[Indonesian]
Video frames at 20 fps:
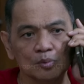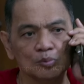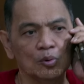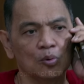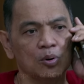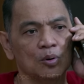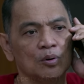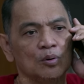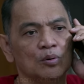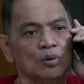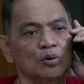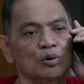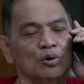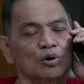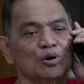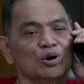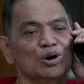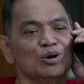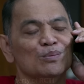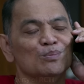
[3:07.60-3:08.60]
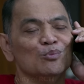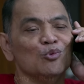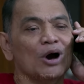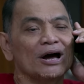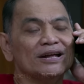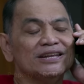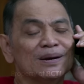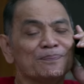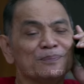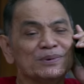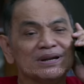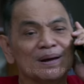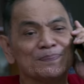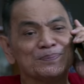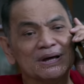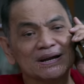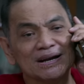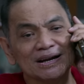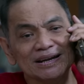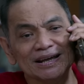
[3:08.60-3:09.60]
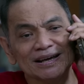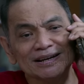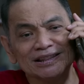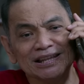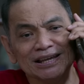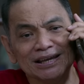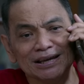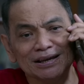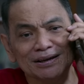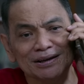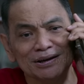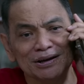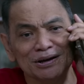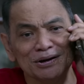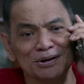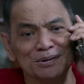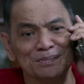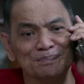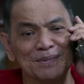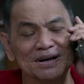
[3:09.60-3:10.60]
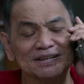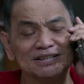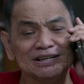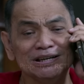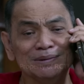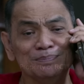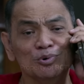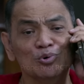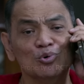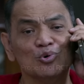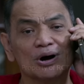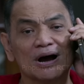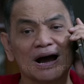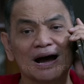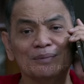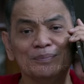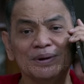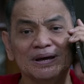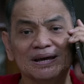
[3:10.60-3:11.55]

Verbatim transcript: Buh, bukannya pendaftaran RT masih dibuka